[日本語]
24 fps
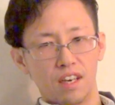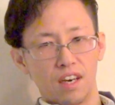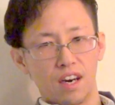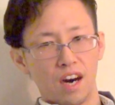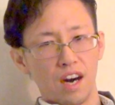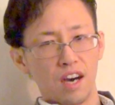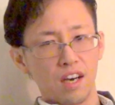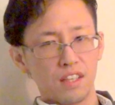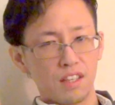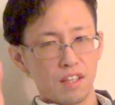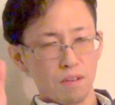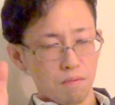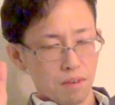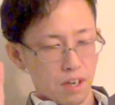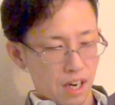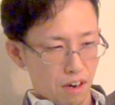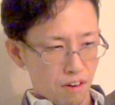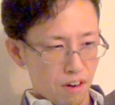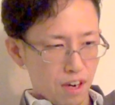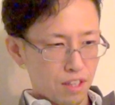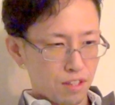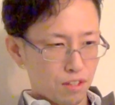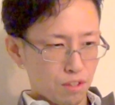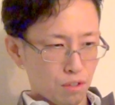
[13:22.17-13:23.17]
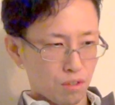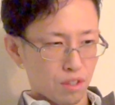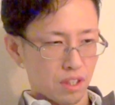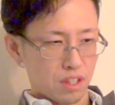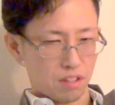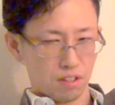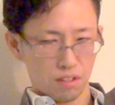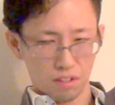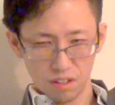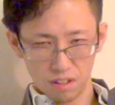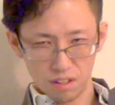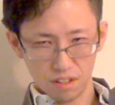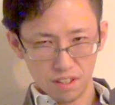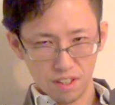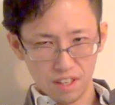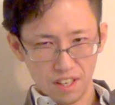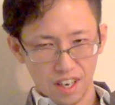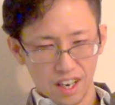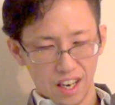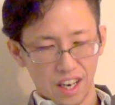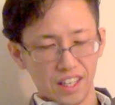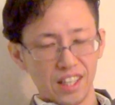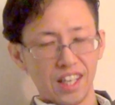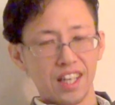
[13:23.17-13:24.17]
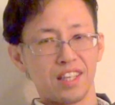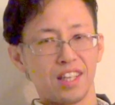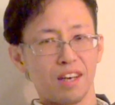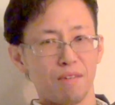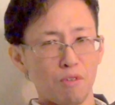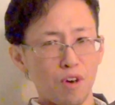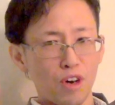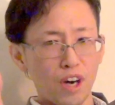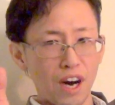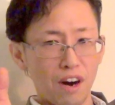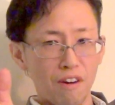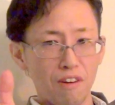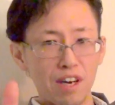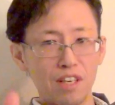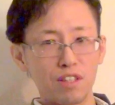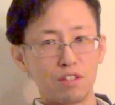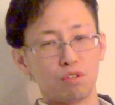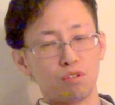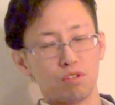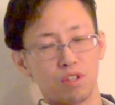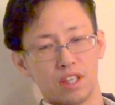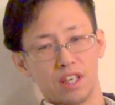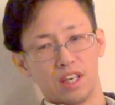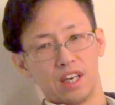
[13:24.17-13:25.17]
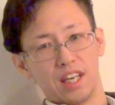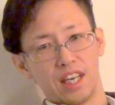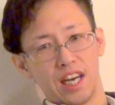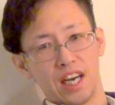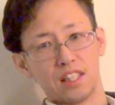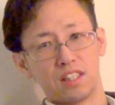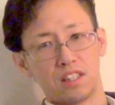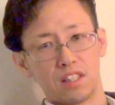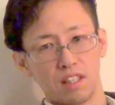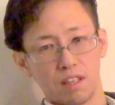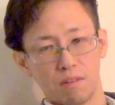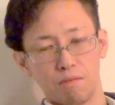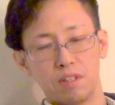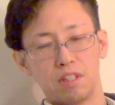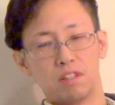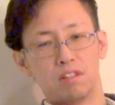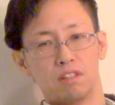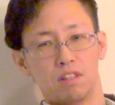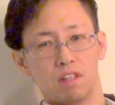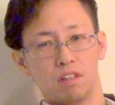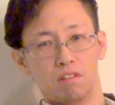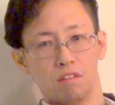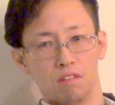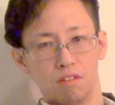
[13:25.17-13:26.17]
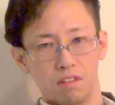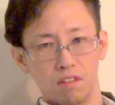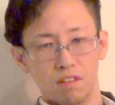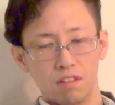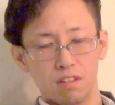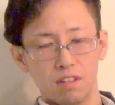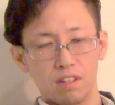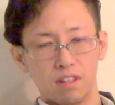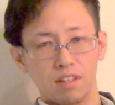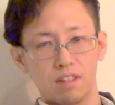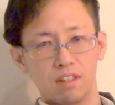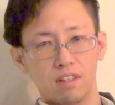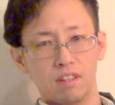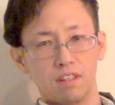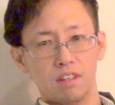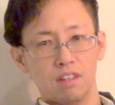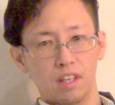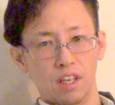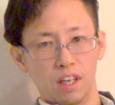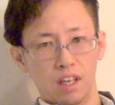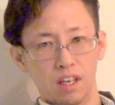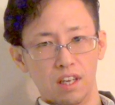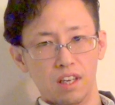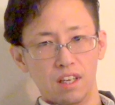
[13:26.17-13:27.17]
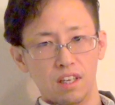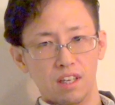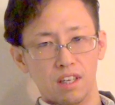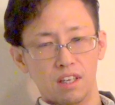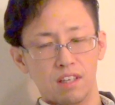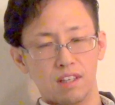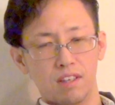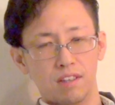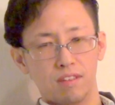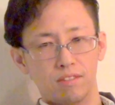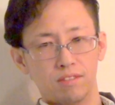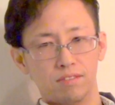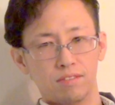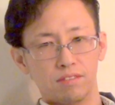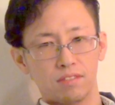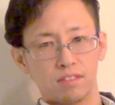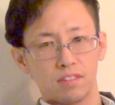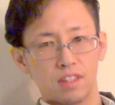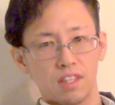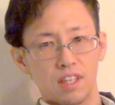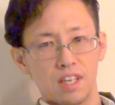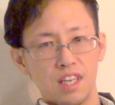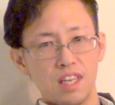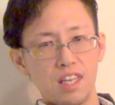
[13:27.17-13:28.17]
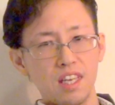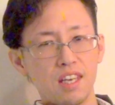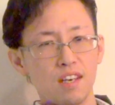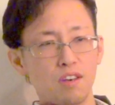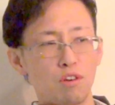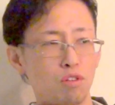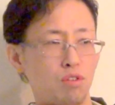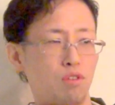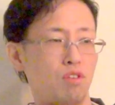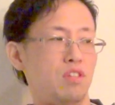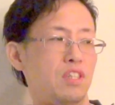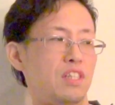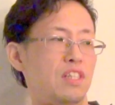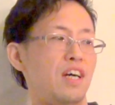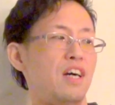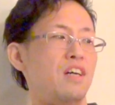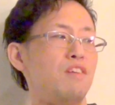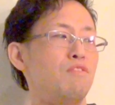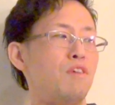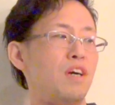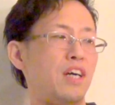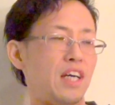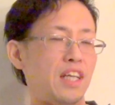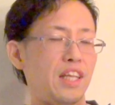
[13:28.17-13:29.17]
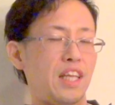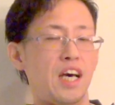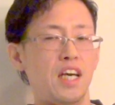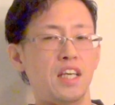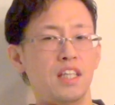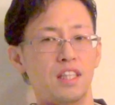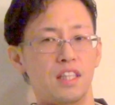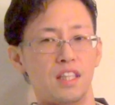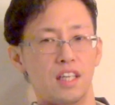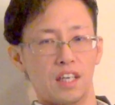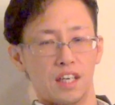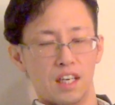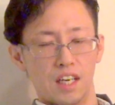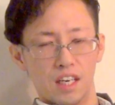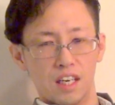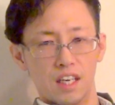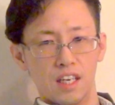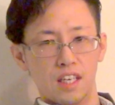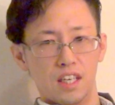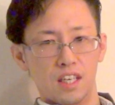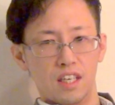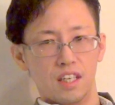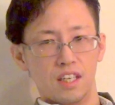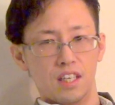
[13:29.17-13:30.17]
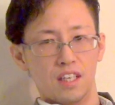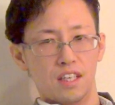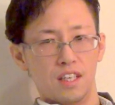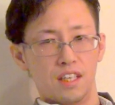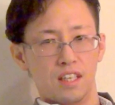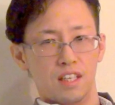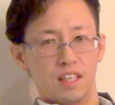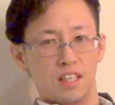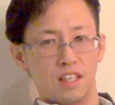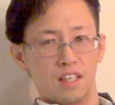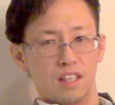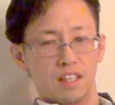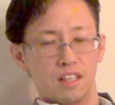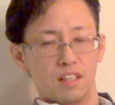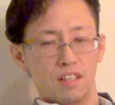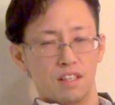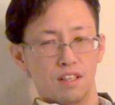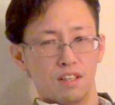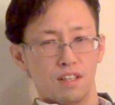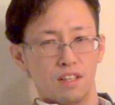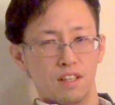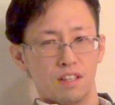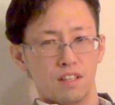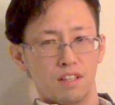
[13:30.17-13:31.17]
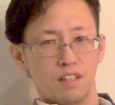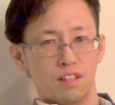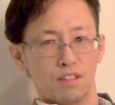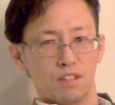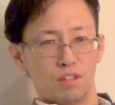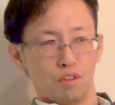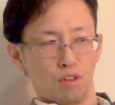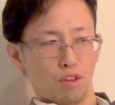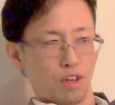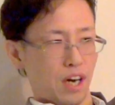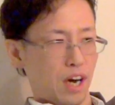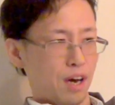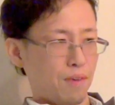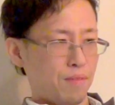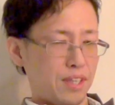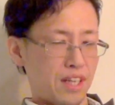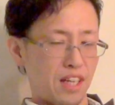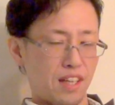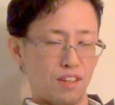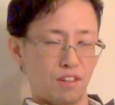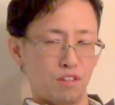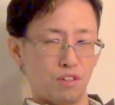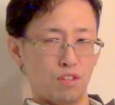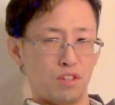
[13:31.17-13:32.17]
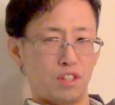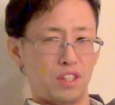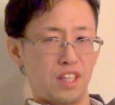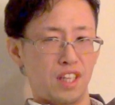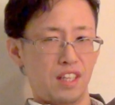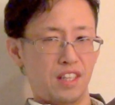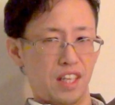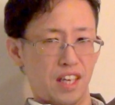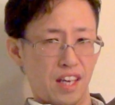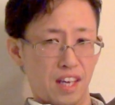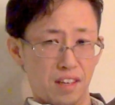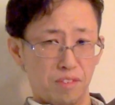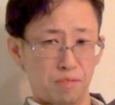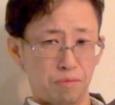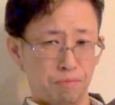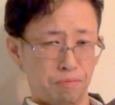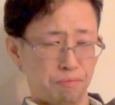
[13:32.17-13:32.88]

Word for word: 相手もかわいそうです。あなたもかわいそうだからやっちゃダメっつってんの。ね。いいことになるわけないんだから。そうかみたいなことしてて。